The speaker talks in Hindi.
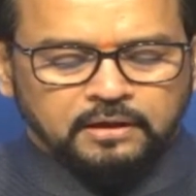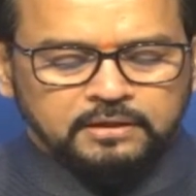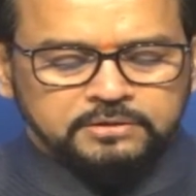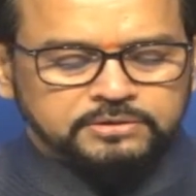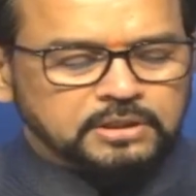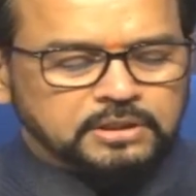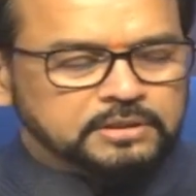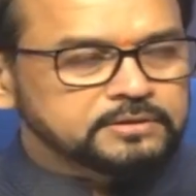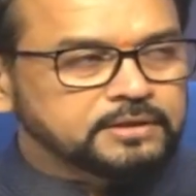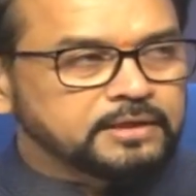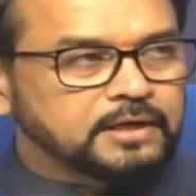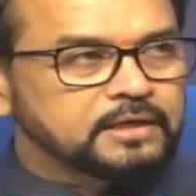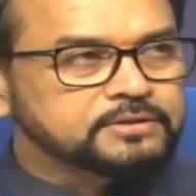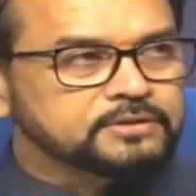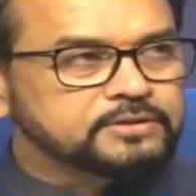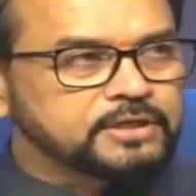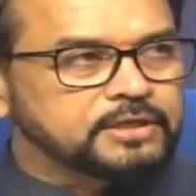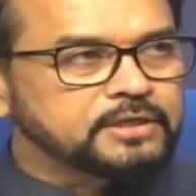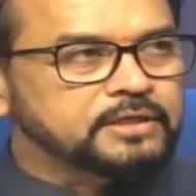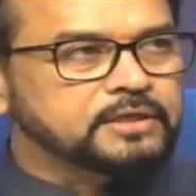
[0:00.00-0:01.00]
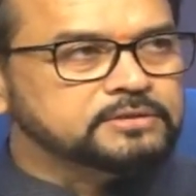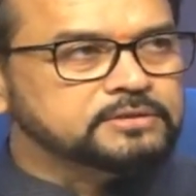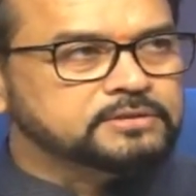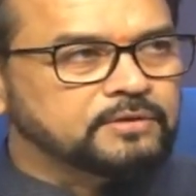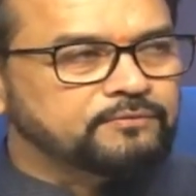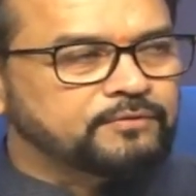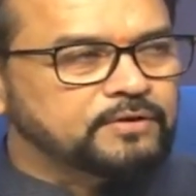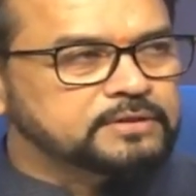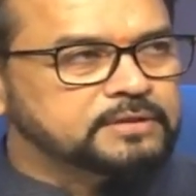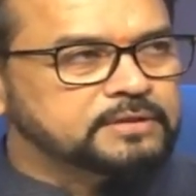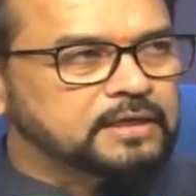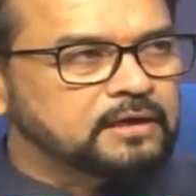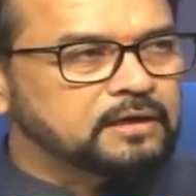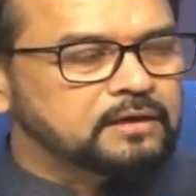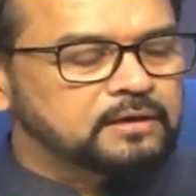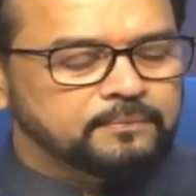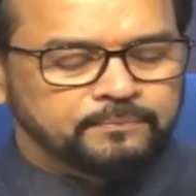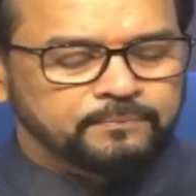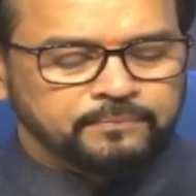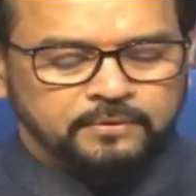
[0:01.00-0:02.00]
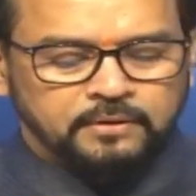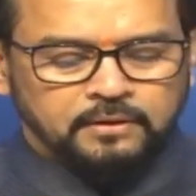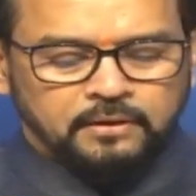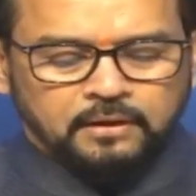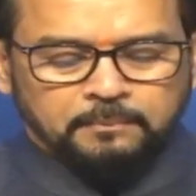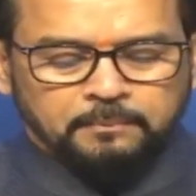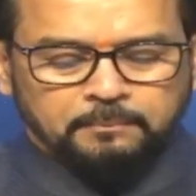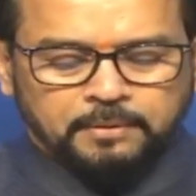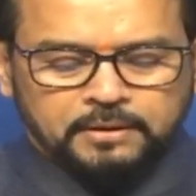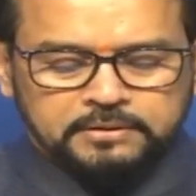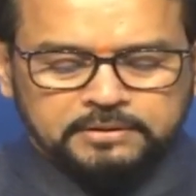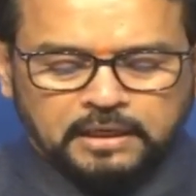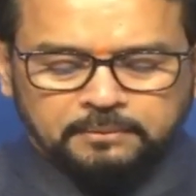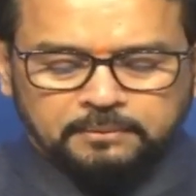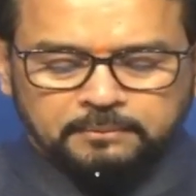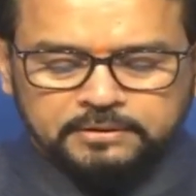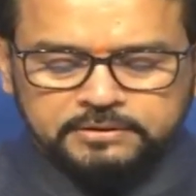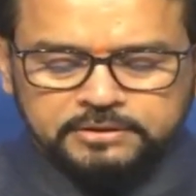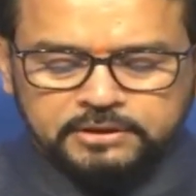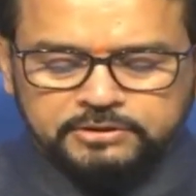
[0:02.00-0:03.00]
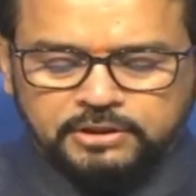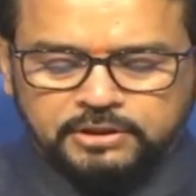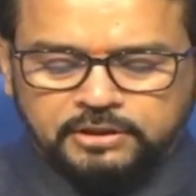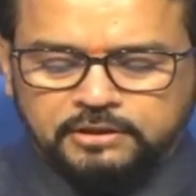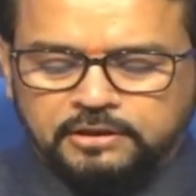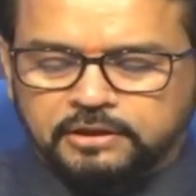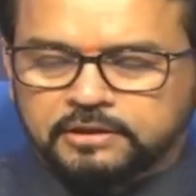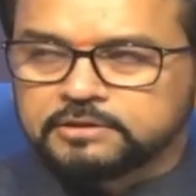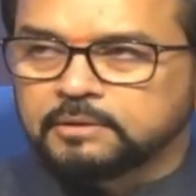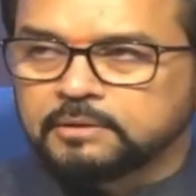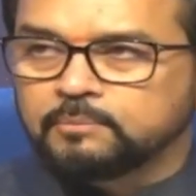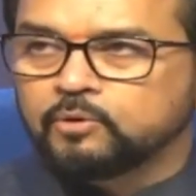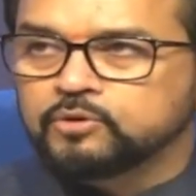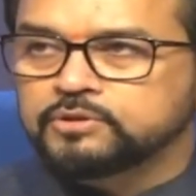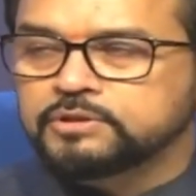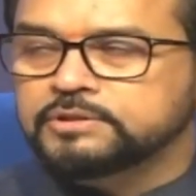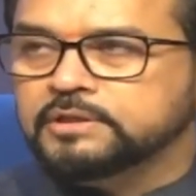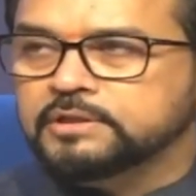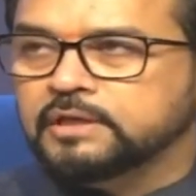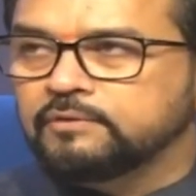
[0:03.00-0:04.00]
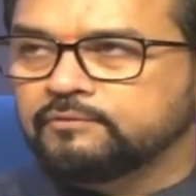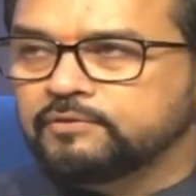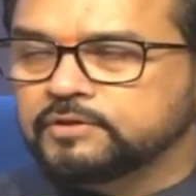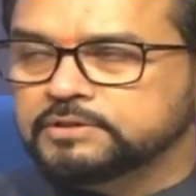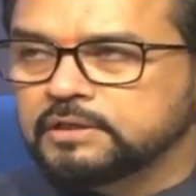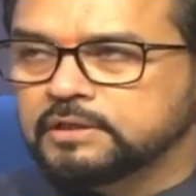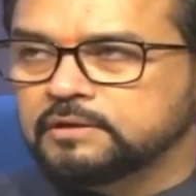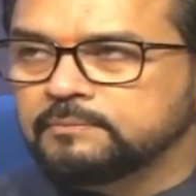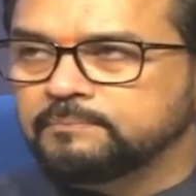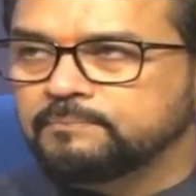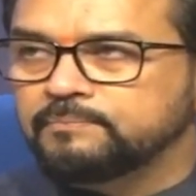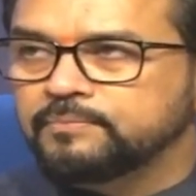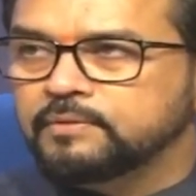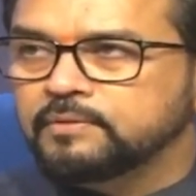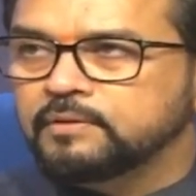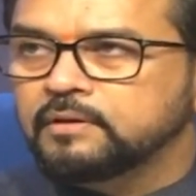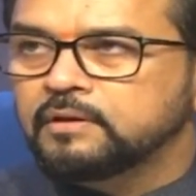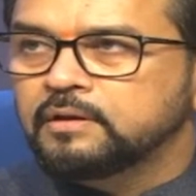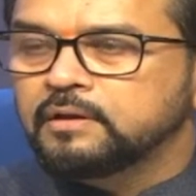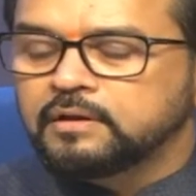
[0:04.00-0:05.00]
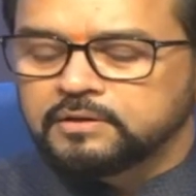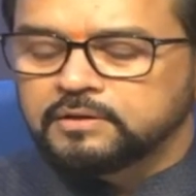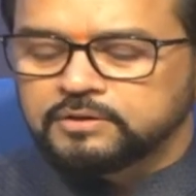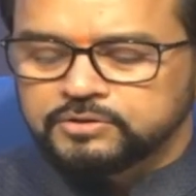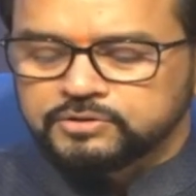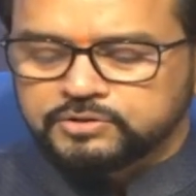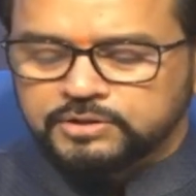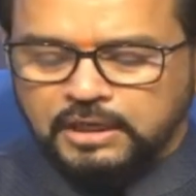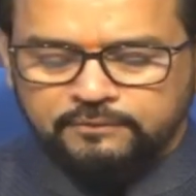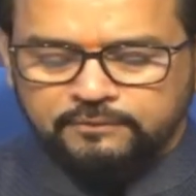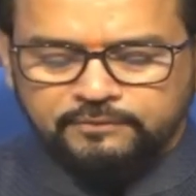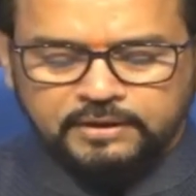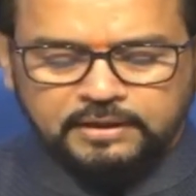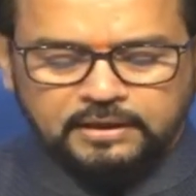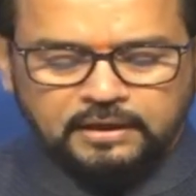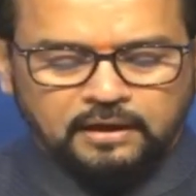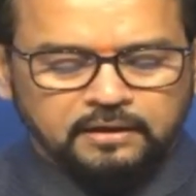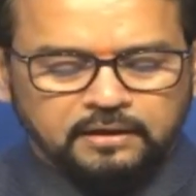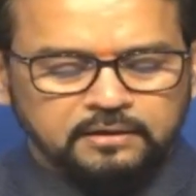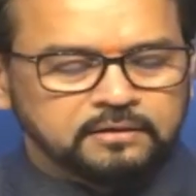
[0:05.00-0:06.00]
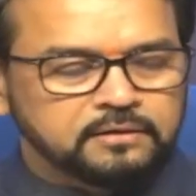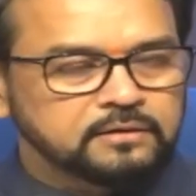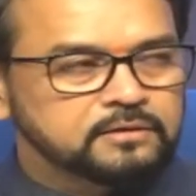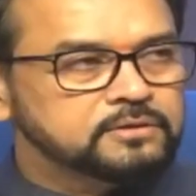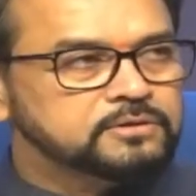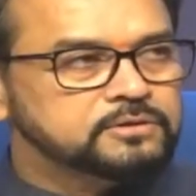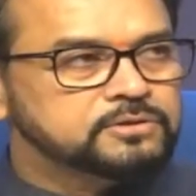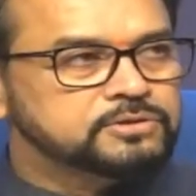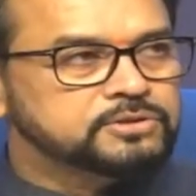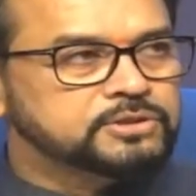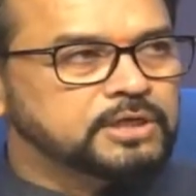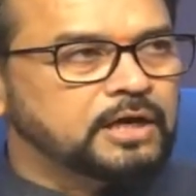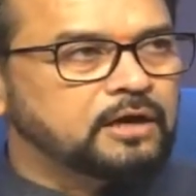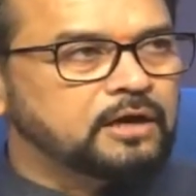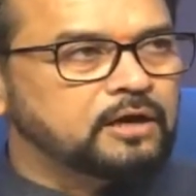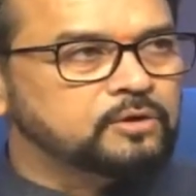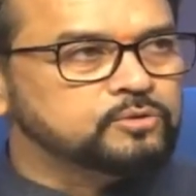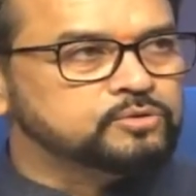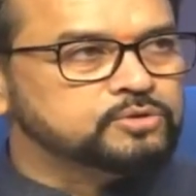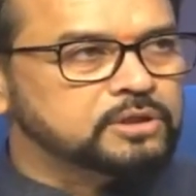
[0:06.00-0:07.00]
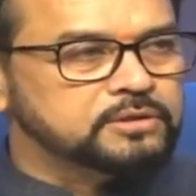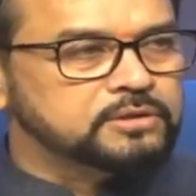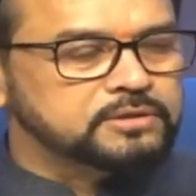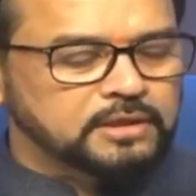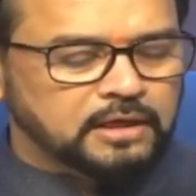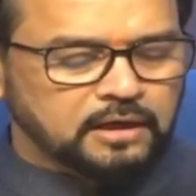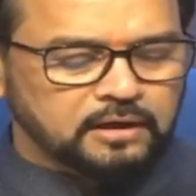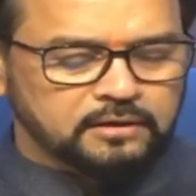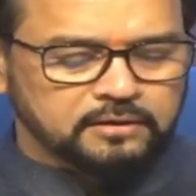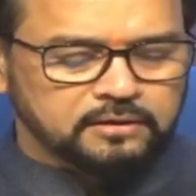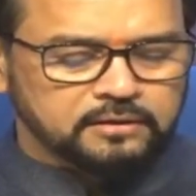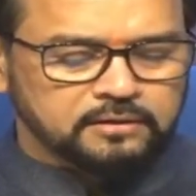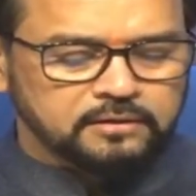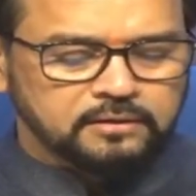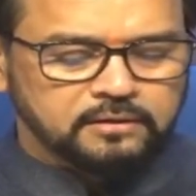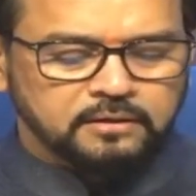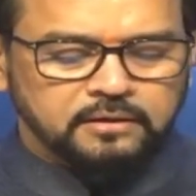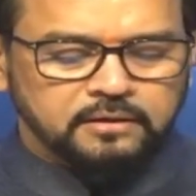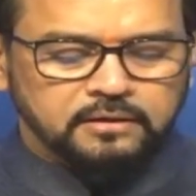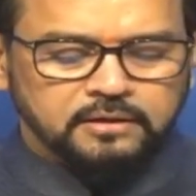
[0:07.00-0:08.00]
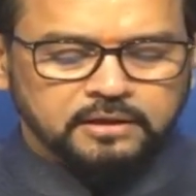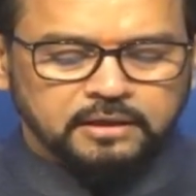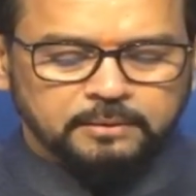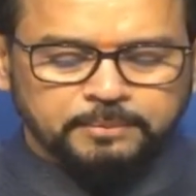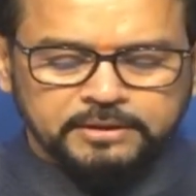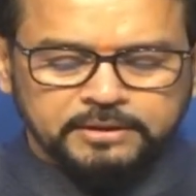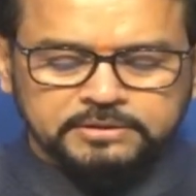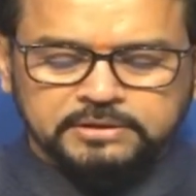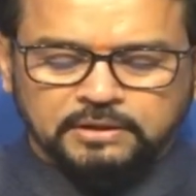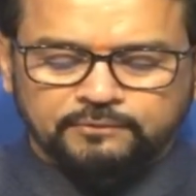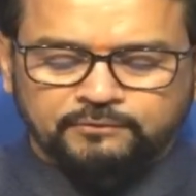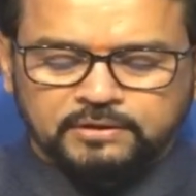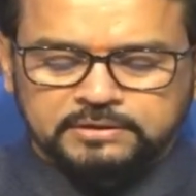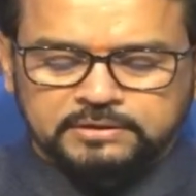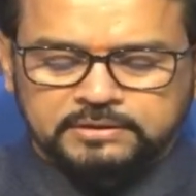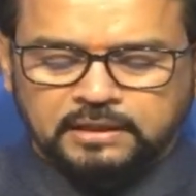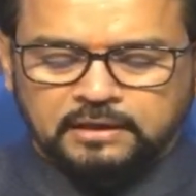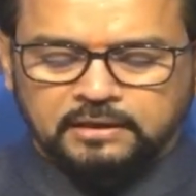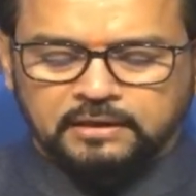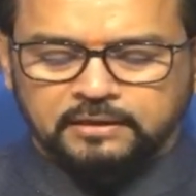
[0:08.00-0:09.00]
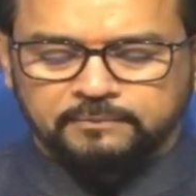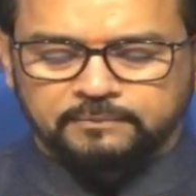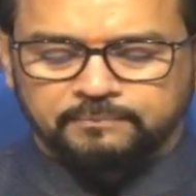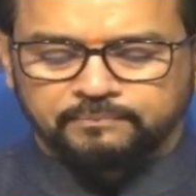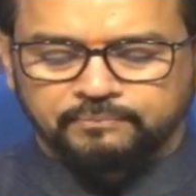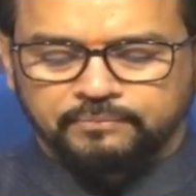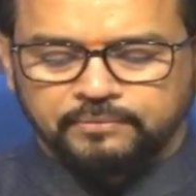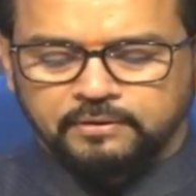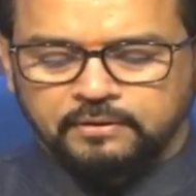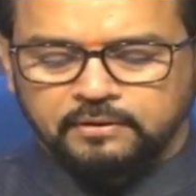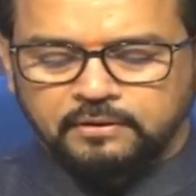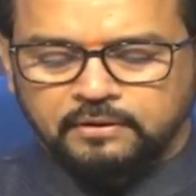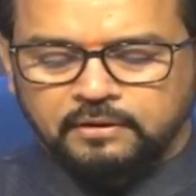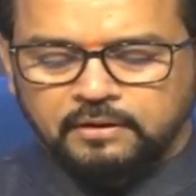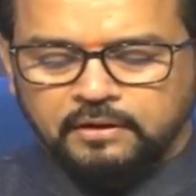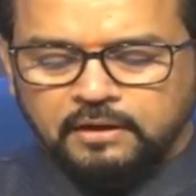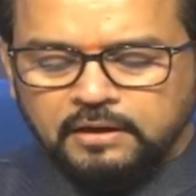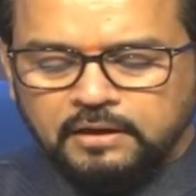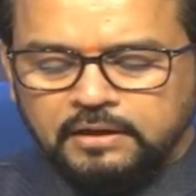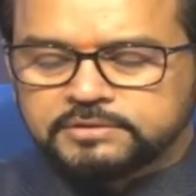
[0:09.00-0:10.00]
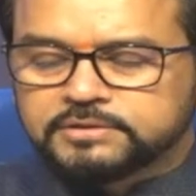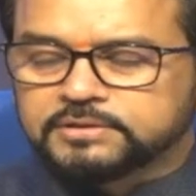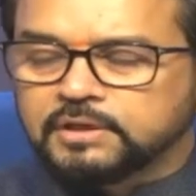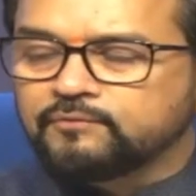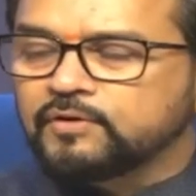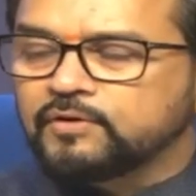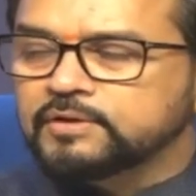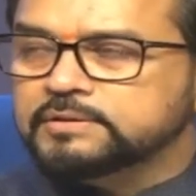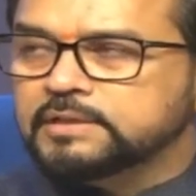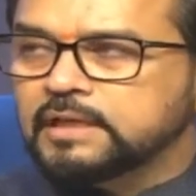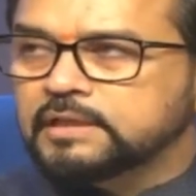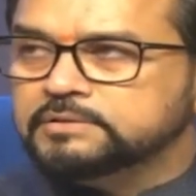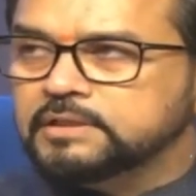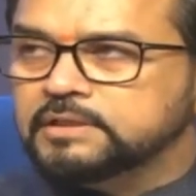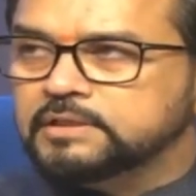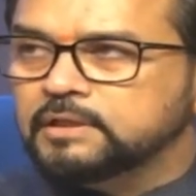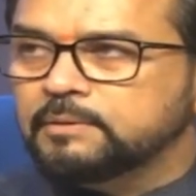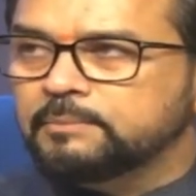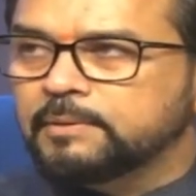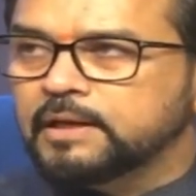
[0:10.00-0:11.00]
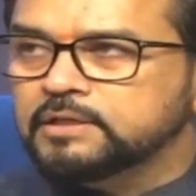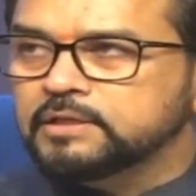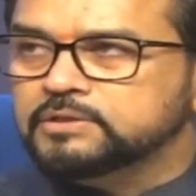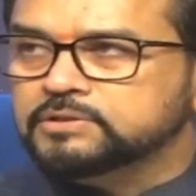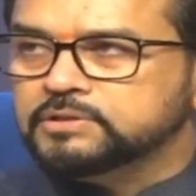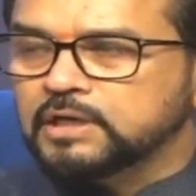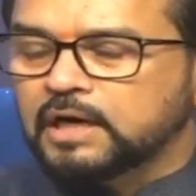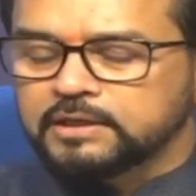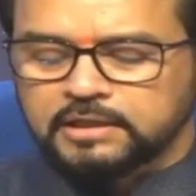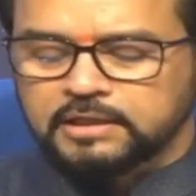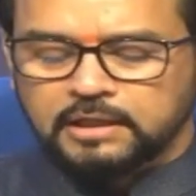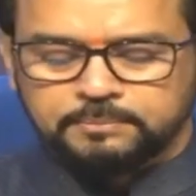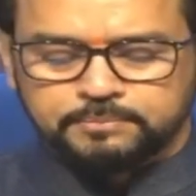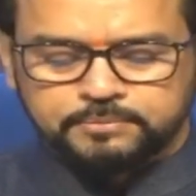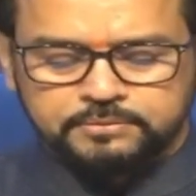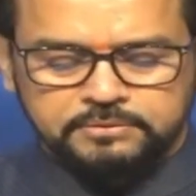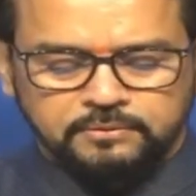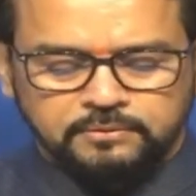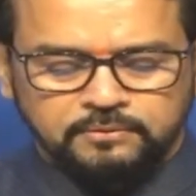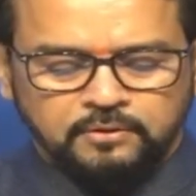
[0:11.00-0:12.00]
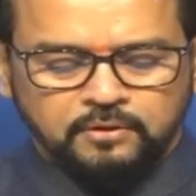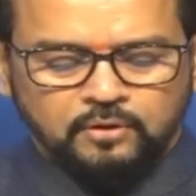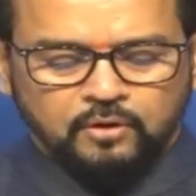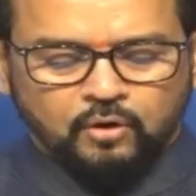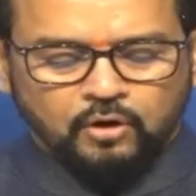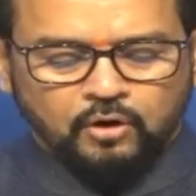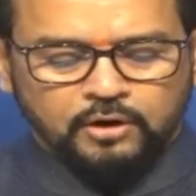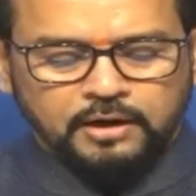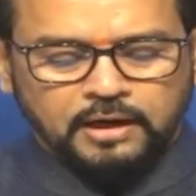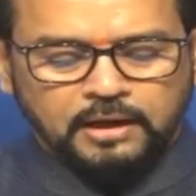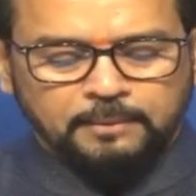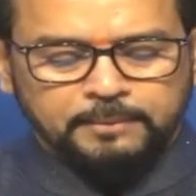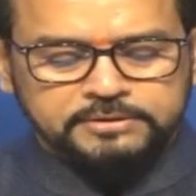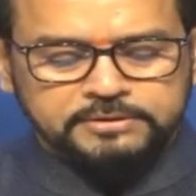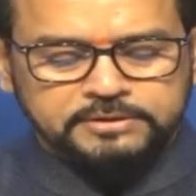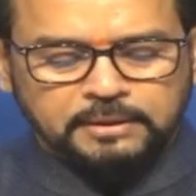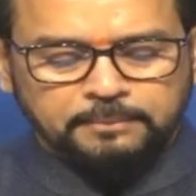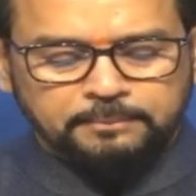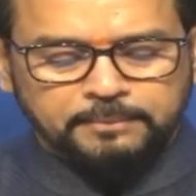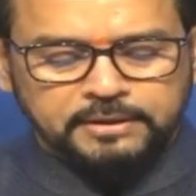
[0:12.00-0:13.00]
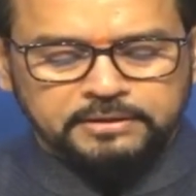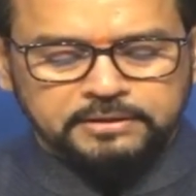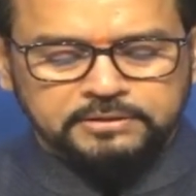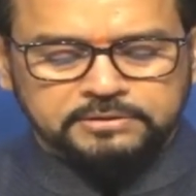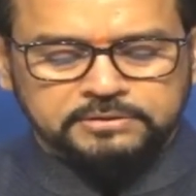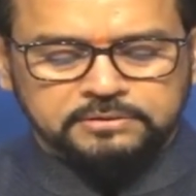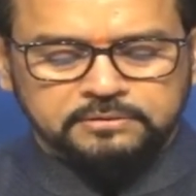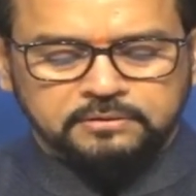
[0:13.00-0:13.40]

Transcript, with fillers: चंद्रयान तीन की सफलता प्रधानमंत्री श्री नरेंद्र मोदी जी के विजन जय विज्ञान जय अनुसंधान की भी सफलता है इस सफलता से हमारे स्टार्टअप्स और एमएसएमईज